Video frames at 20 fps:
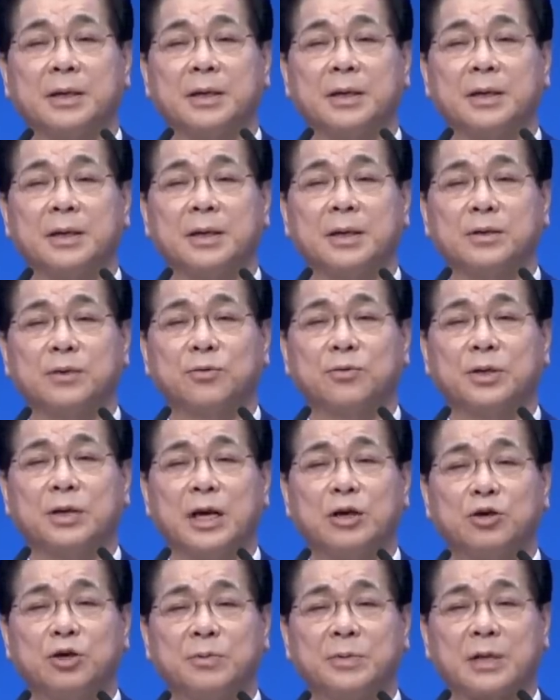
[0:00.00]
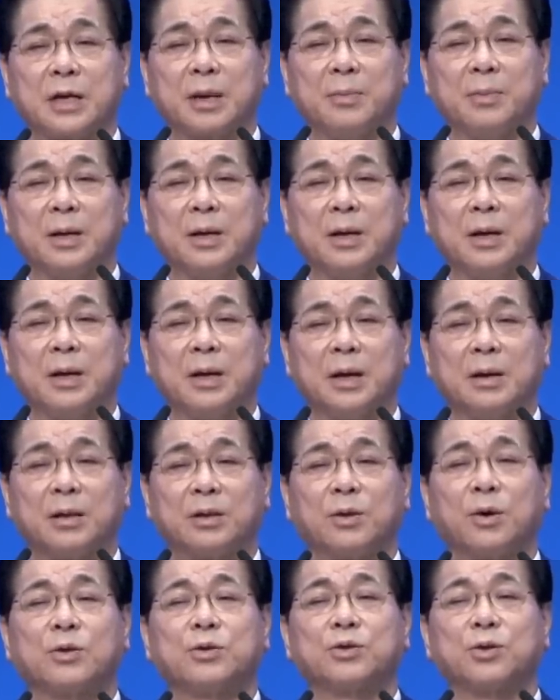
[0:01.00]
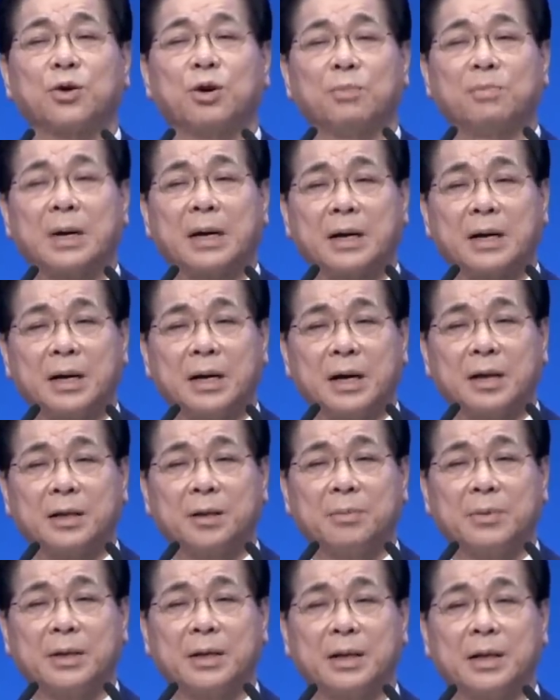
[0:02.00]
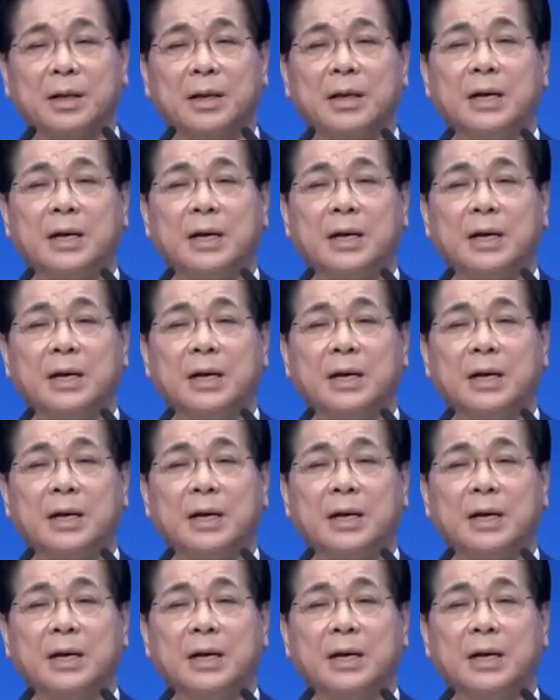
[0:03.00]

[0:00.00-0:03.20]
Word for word: 그래서 우리 예수 님는 사람이 덕스러운 말을 해야 됩니다.